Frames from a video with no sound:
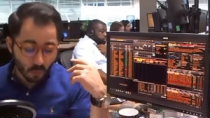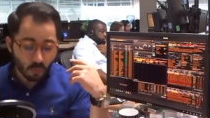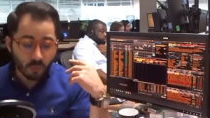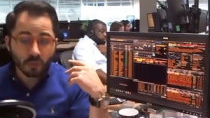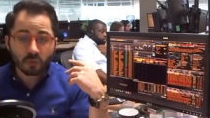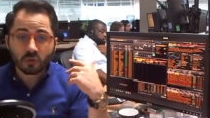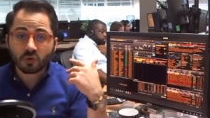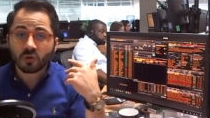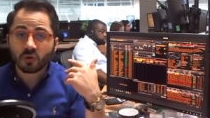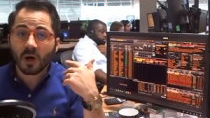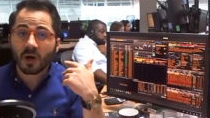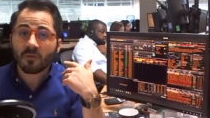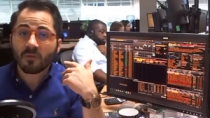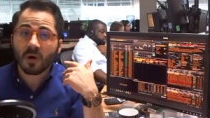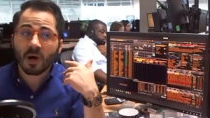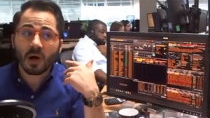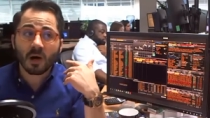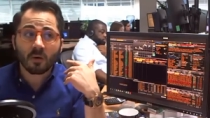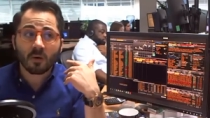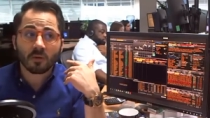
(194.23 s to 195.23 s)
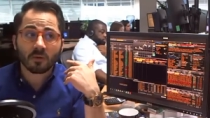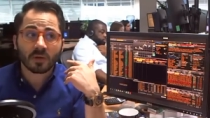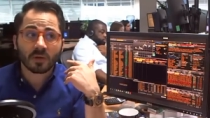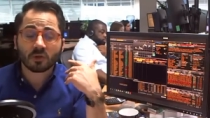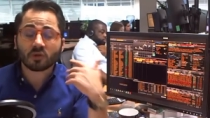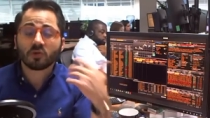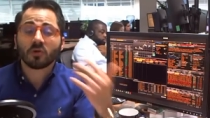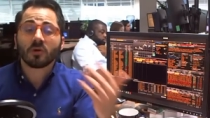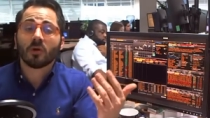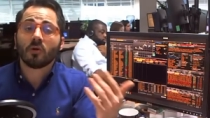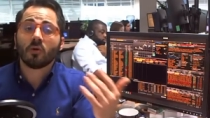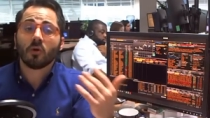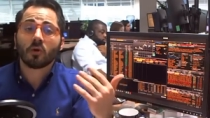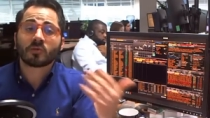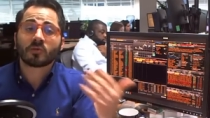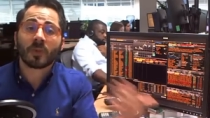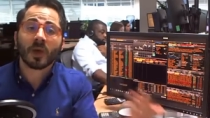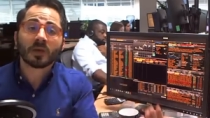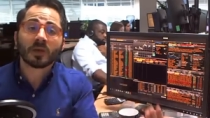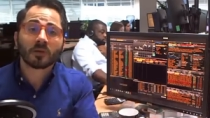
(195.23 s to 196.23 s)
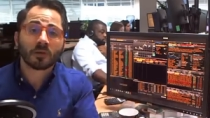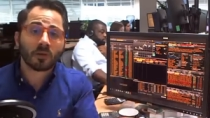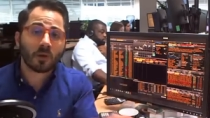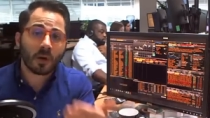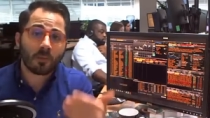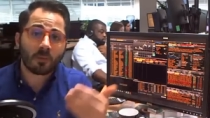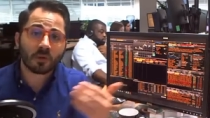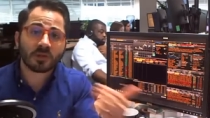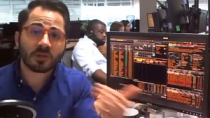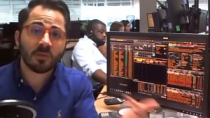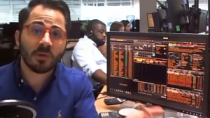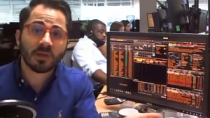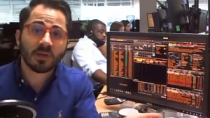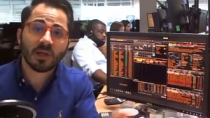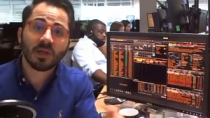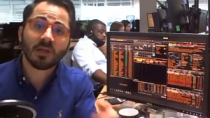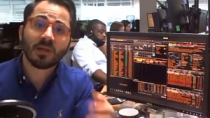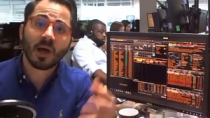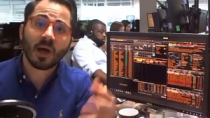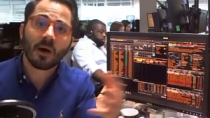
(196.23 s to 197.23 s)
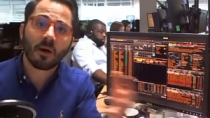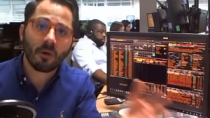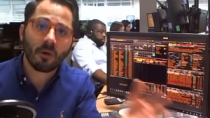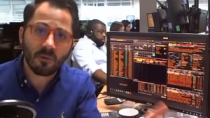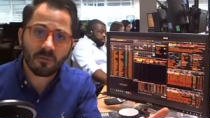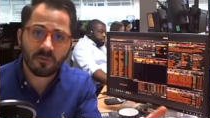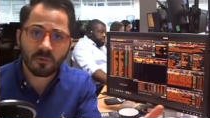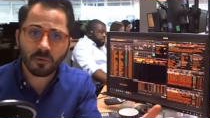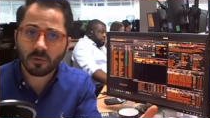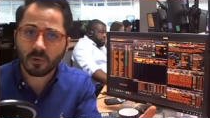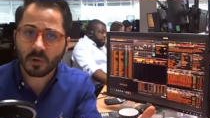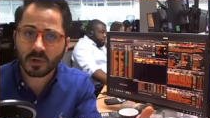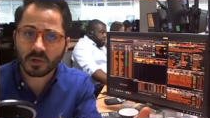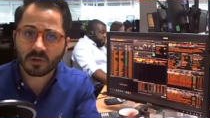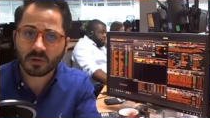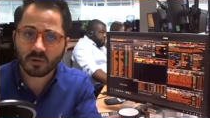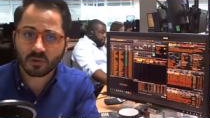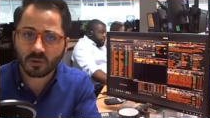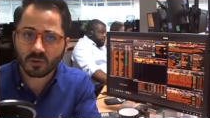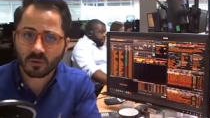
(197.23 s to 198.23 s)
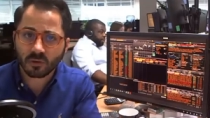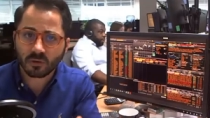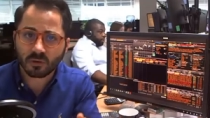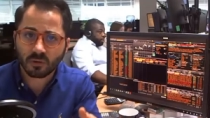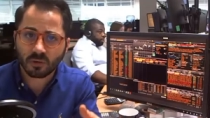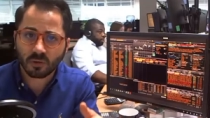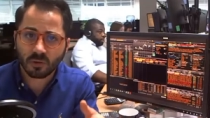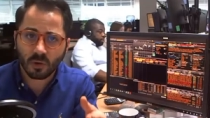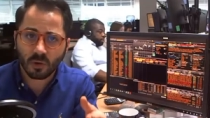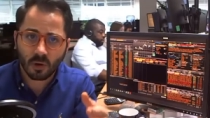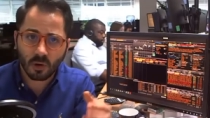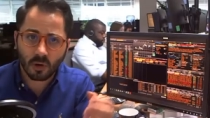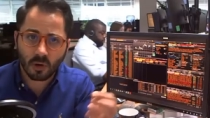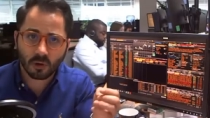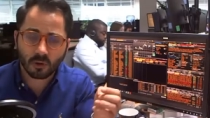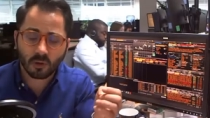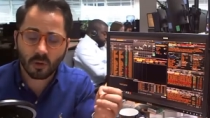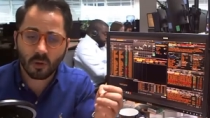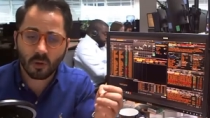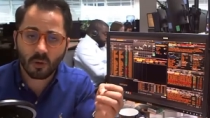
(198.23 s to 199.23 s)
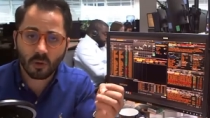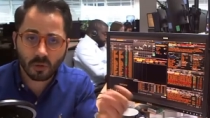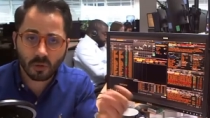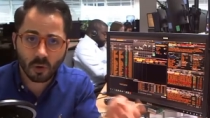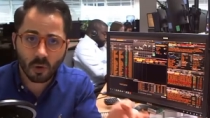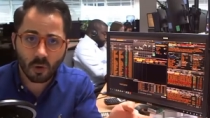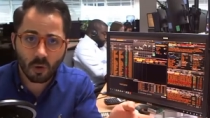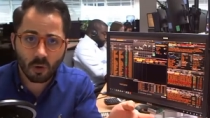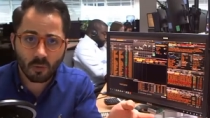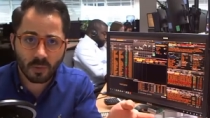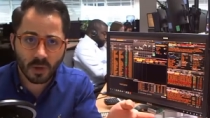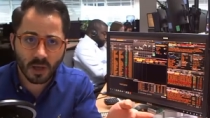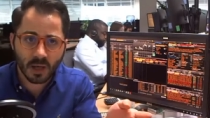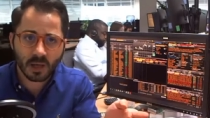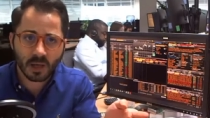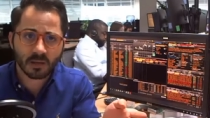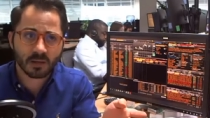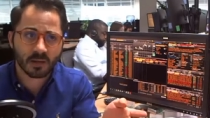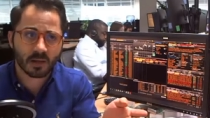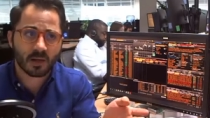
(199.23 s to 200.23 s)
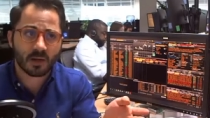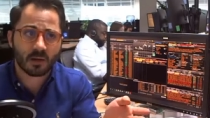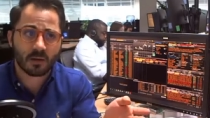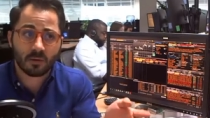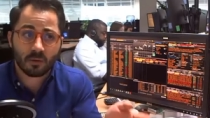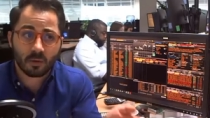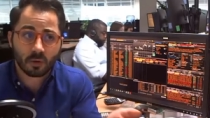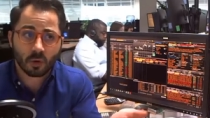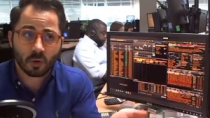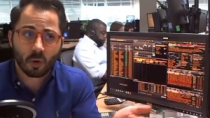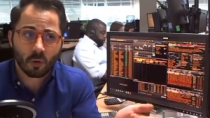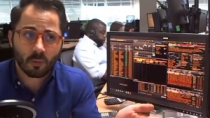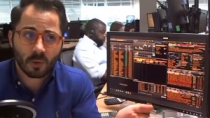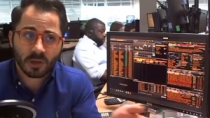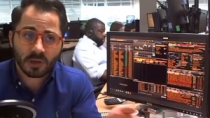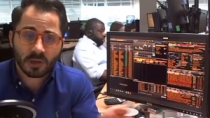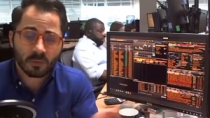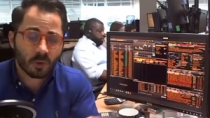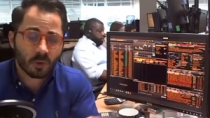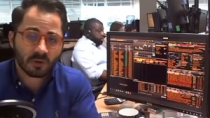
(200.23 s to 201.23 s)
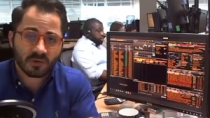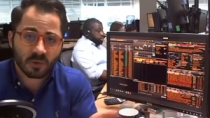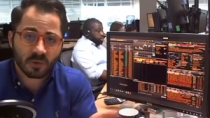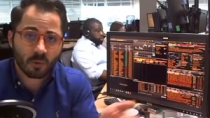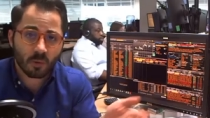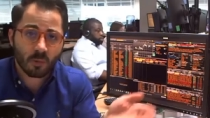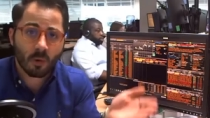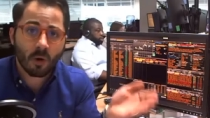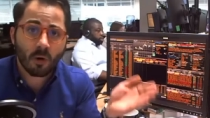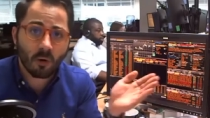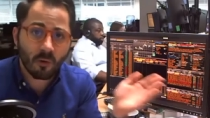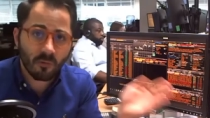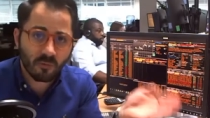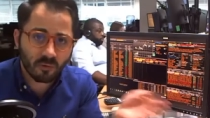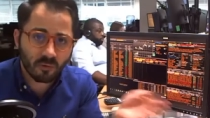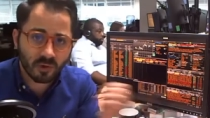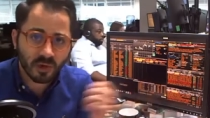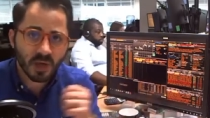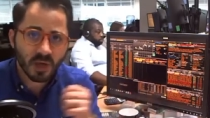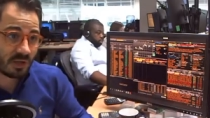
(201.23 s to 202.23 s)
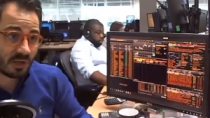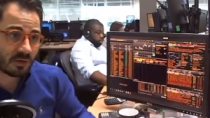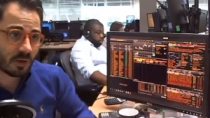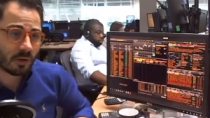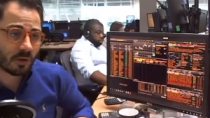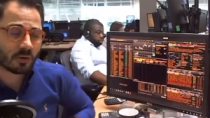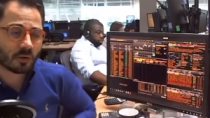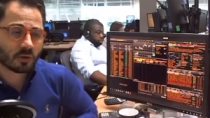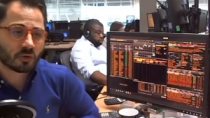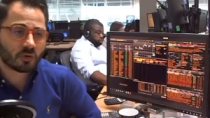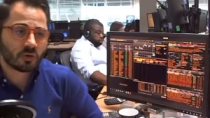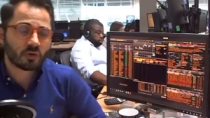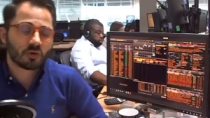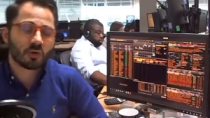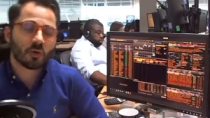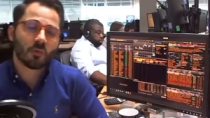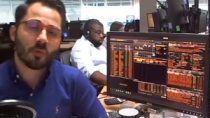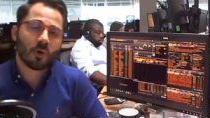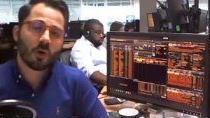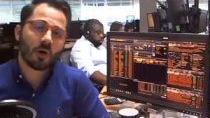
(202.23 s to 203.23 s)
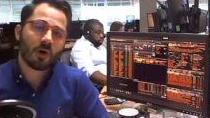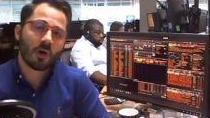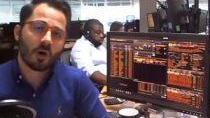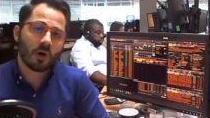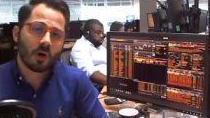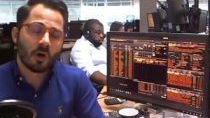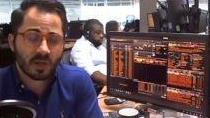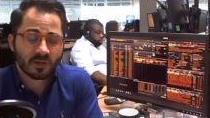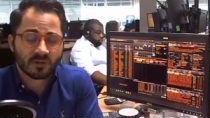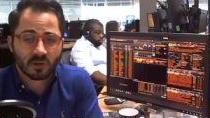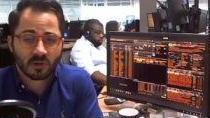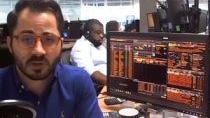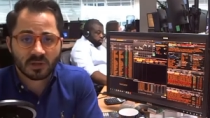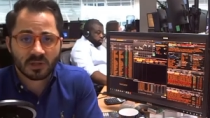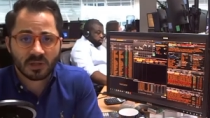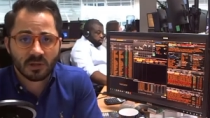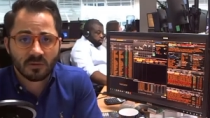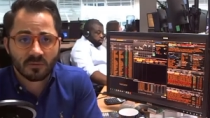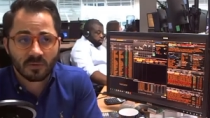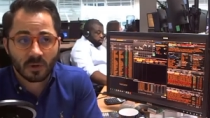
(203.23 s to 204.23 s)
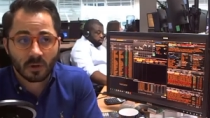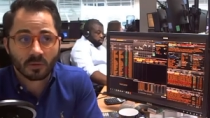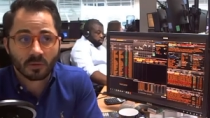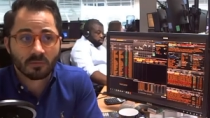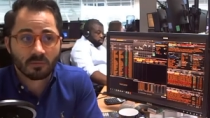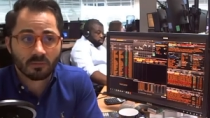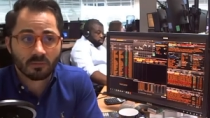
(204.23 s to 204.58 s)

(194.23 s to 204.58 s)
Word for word: on peut toujours avoir, on a toujours le, spectre de la possibilité d'un refus de l'extension euh, de l'Union européenne, hein. l'Union européenne qui pourrait tout simplement refuser d'étendre justement euh, la sortie, enfin